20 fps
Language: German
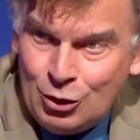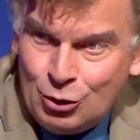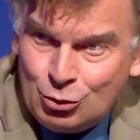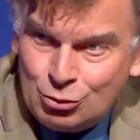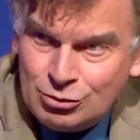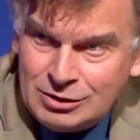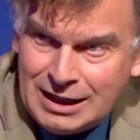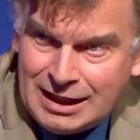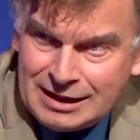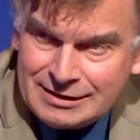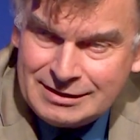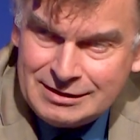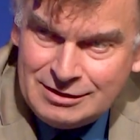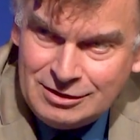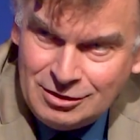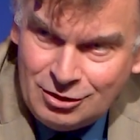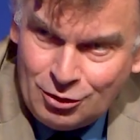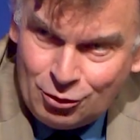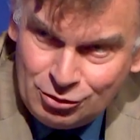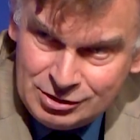Und nach
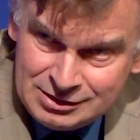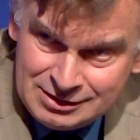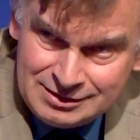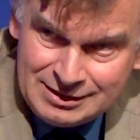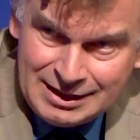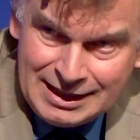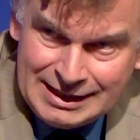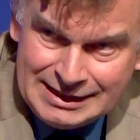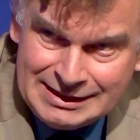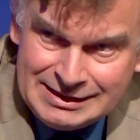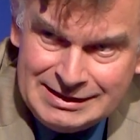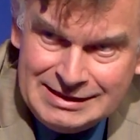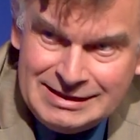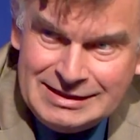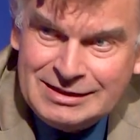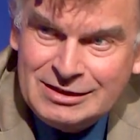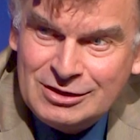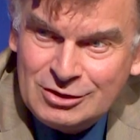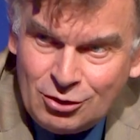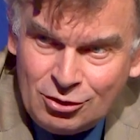den neuen
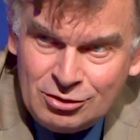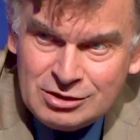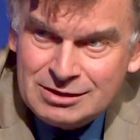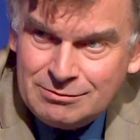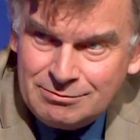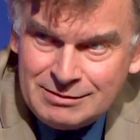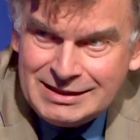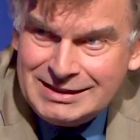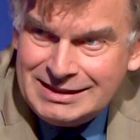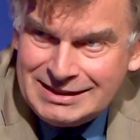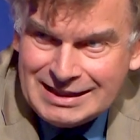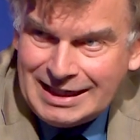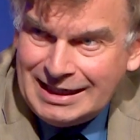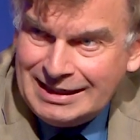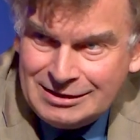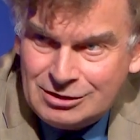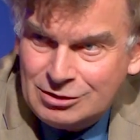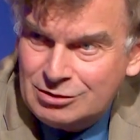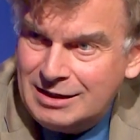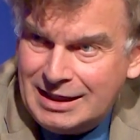Leitlinien sollte man nicht
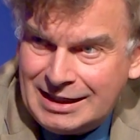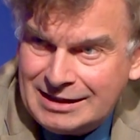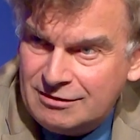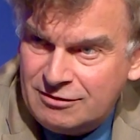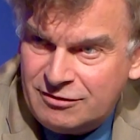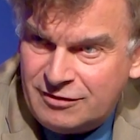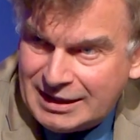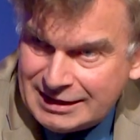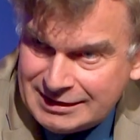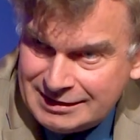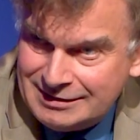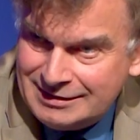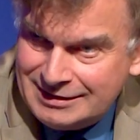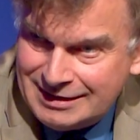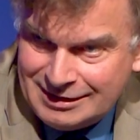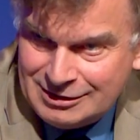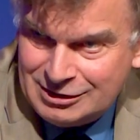allzu lange fackeln.